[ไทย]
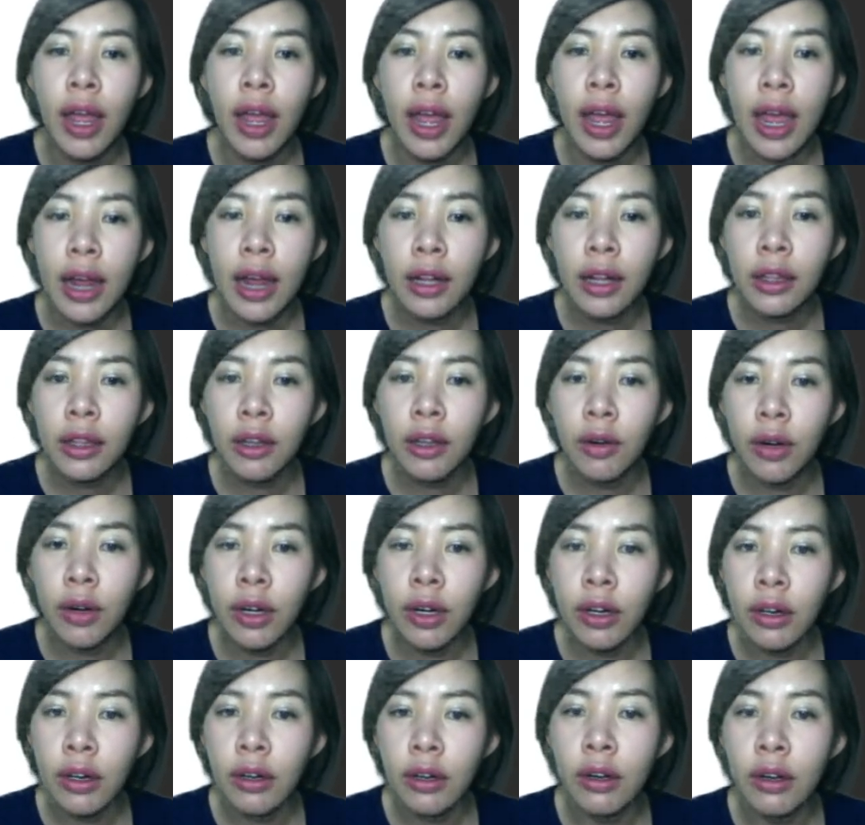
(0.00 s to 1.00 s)
เอ็กโต
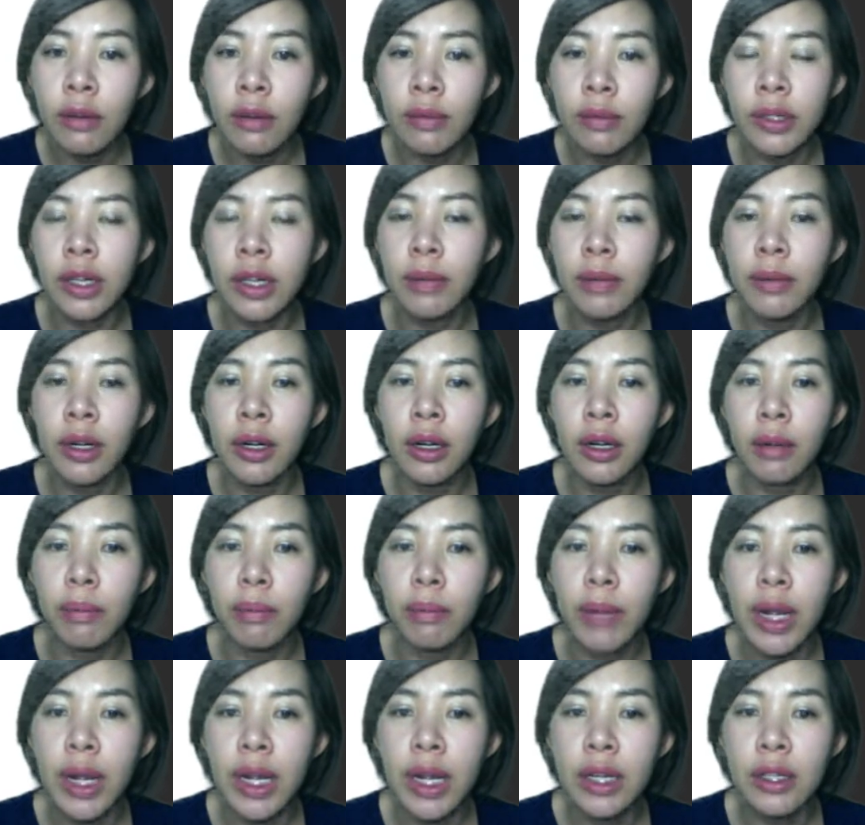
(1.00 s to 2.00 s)
เดิมสีน้ำเงิน
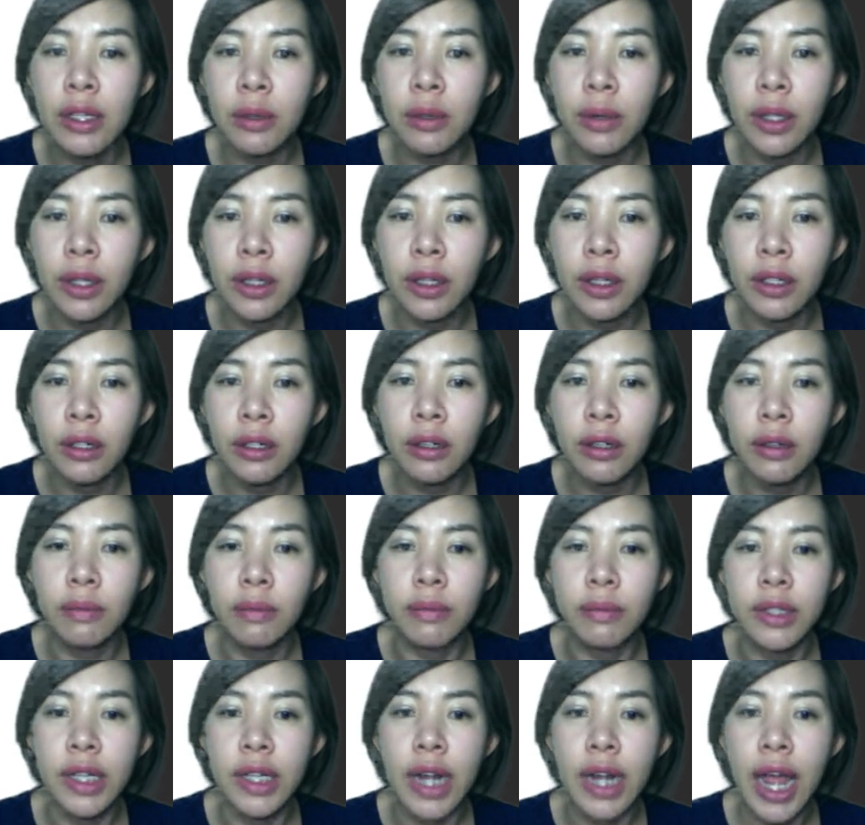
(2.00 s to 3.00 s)
มีโซเดิม
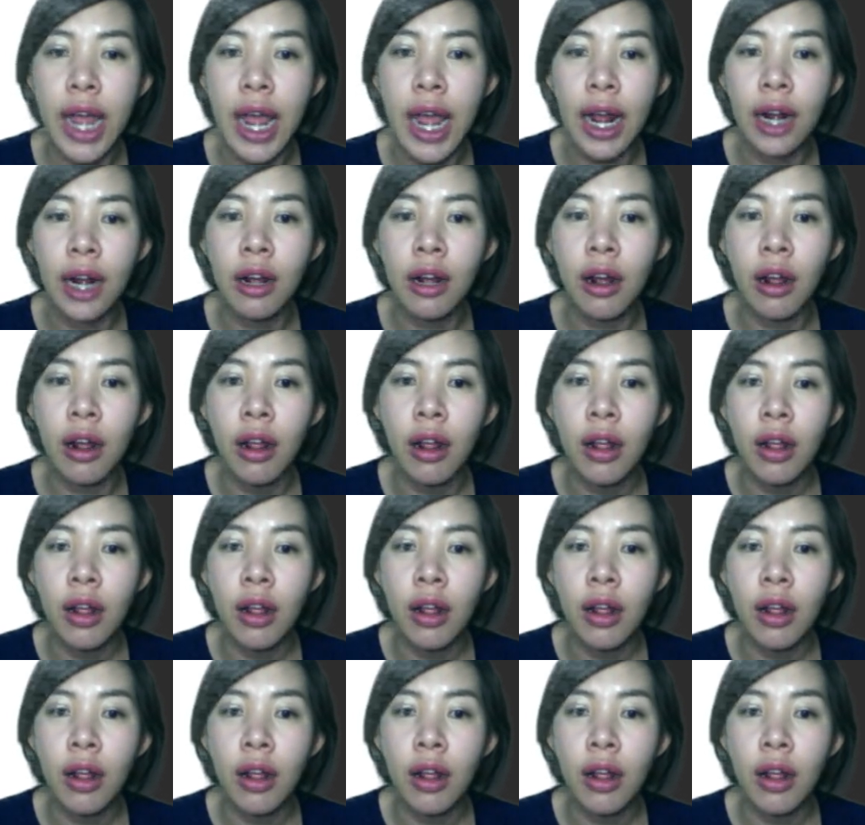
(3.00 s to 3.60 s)
สีแดงก็